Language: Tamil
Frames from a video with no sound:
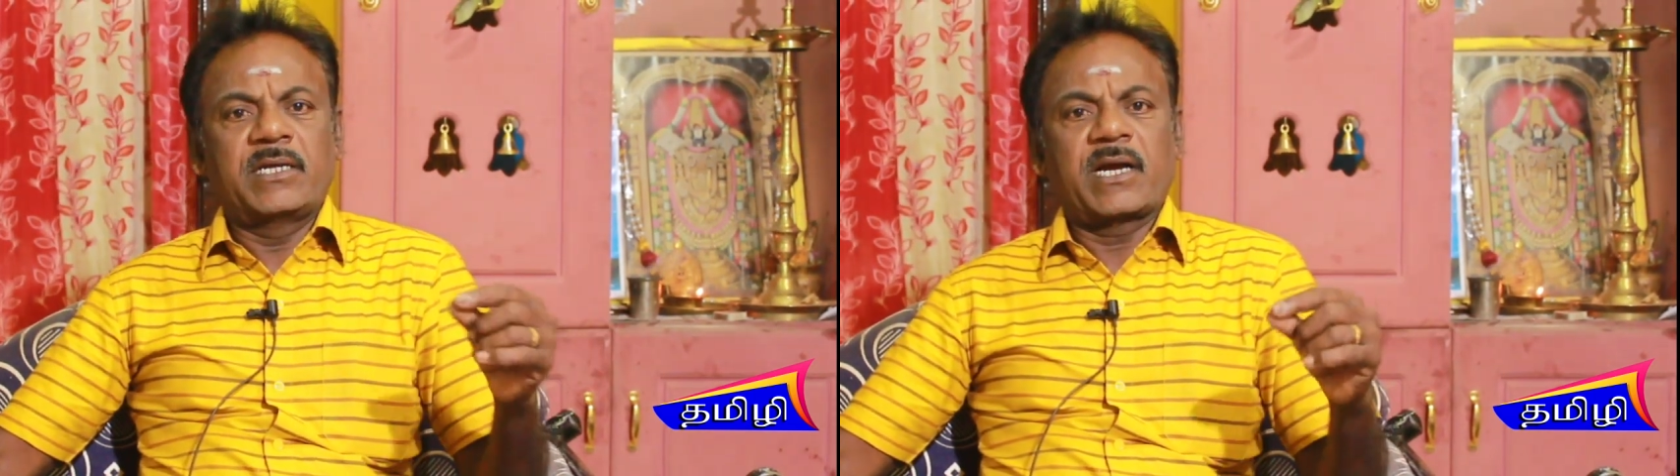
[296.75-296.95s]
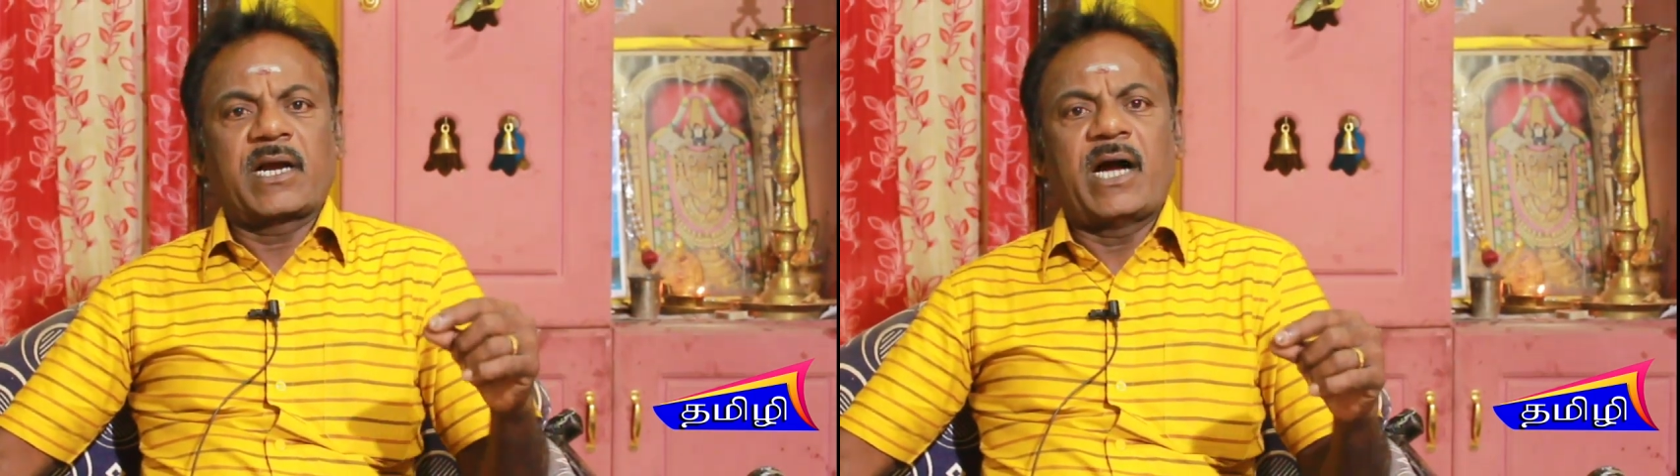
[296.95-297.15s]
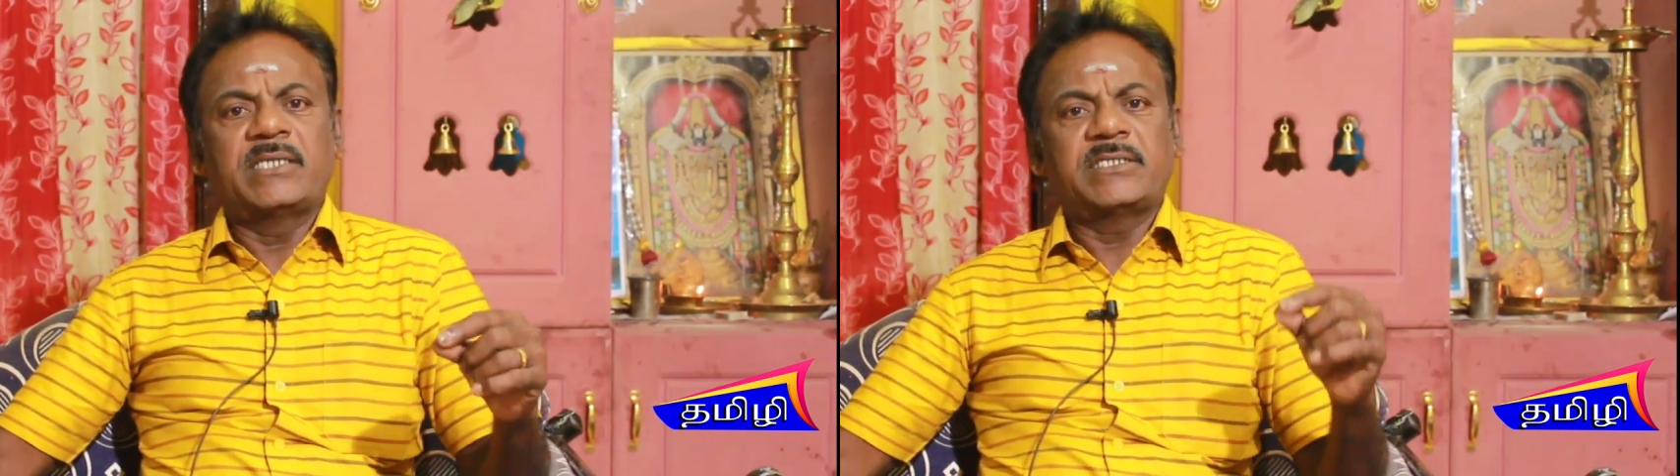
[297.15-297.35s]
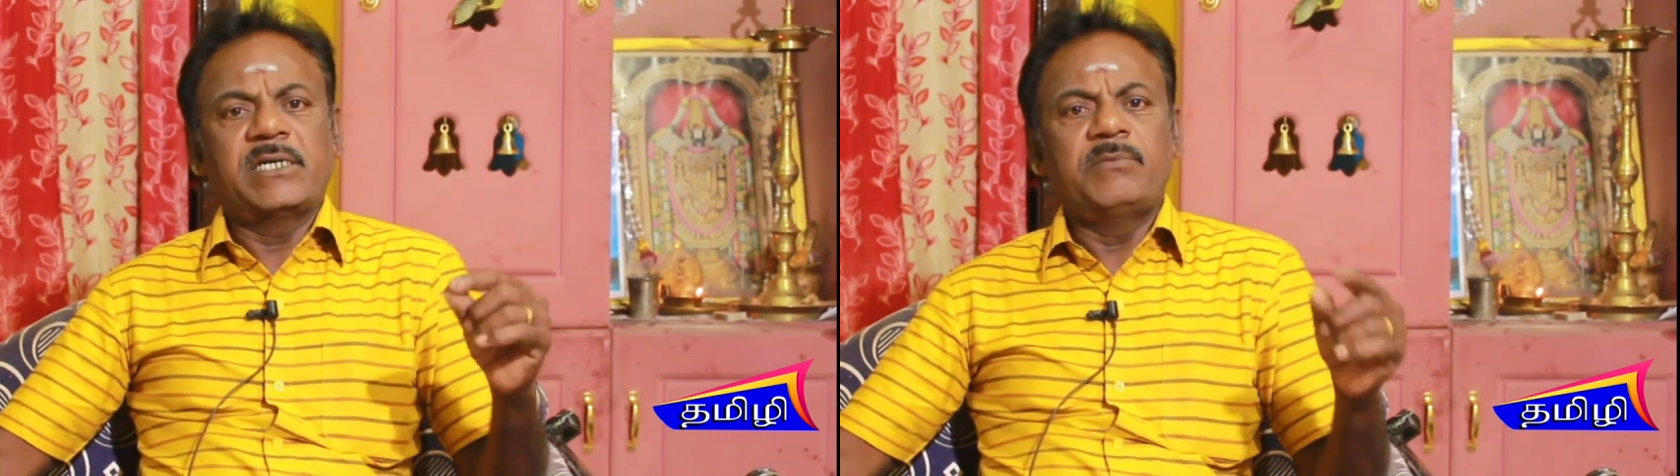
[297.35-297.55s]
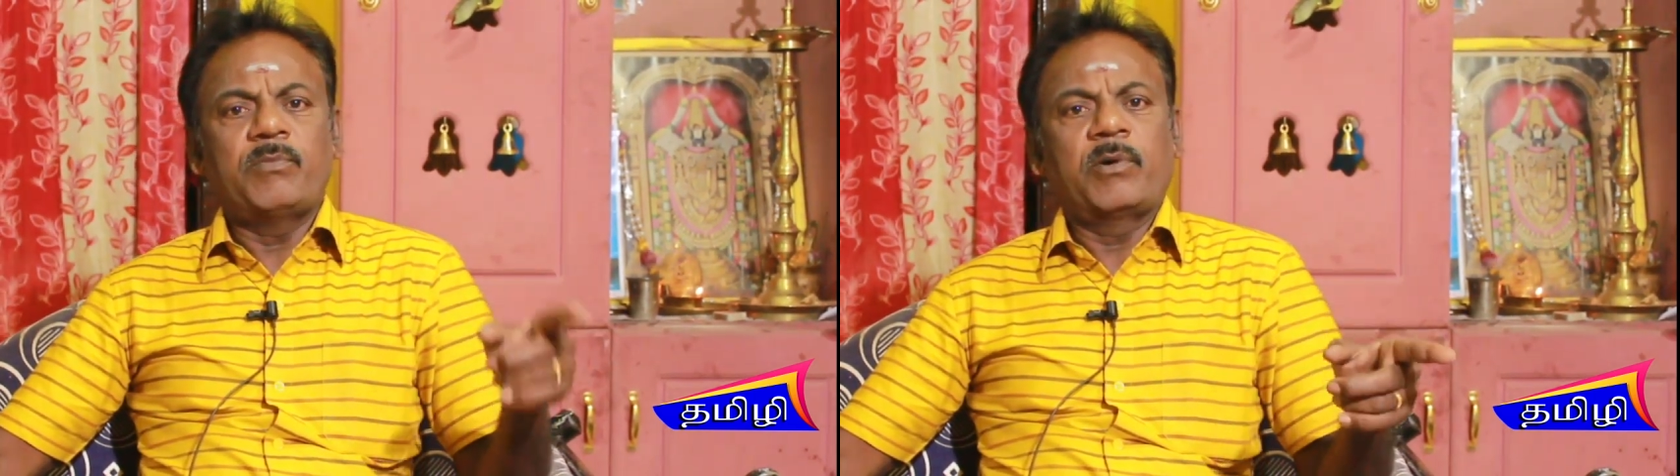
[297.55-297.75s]
நீங்கள்
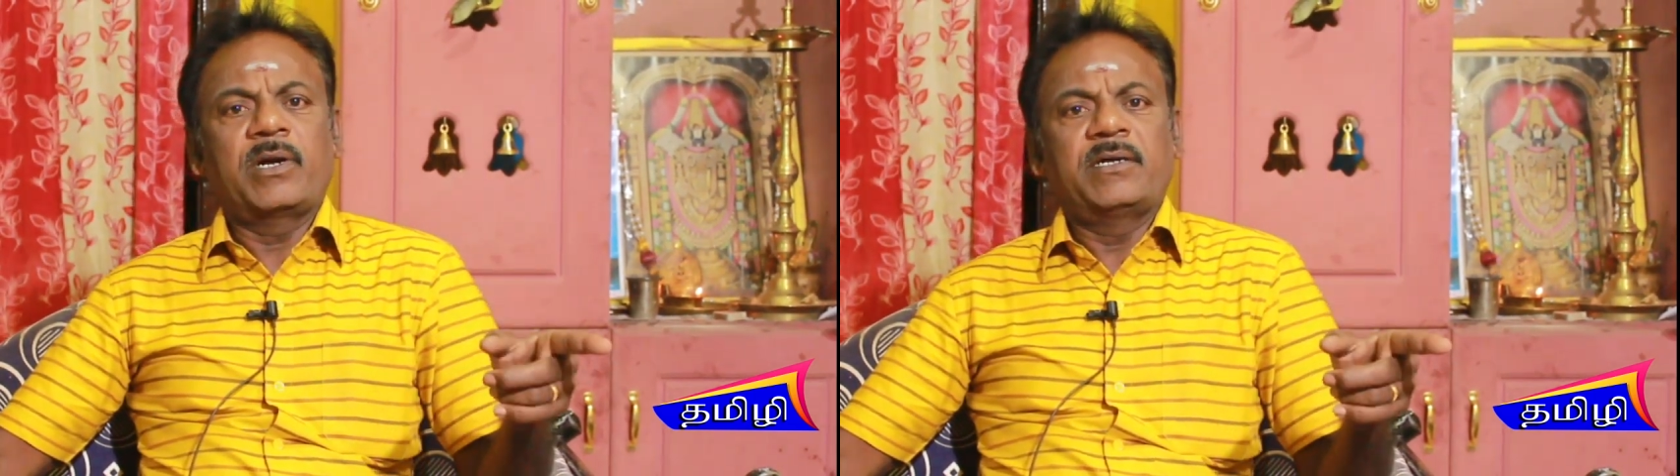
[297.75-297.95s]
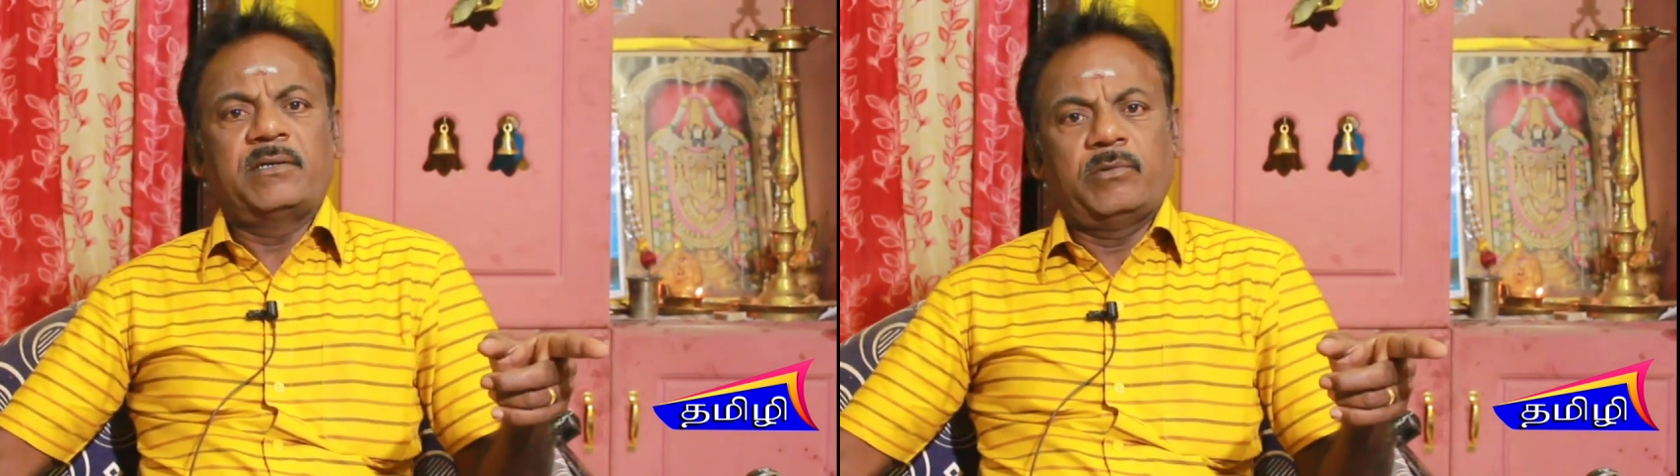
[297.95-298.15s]
காய்ச்சல்னு போங்க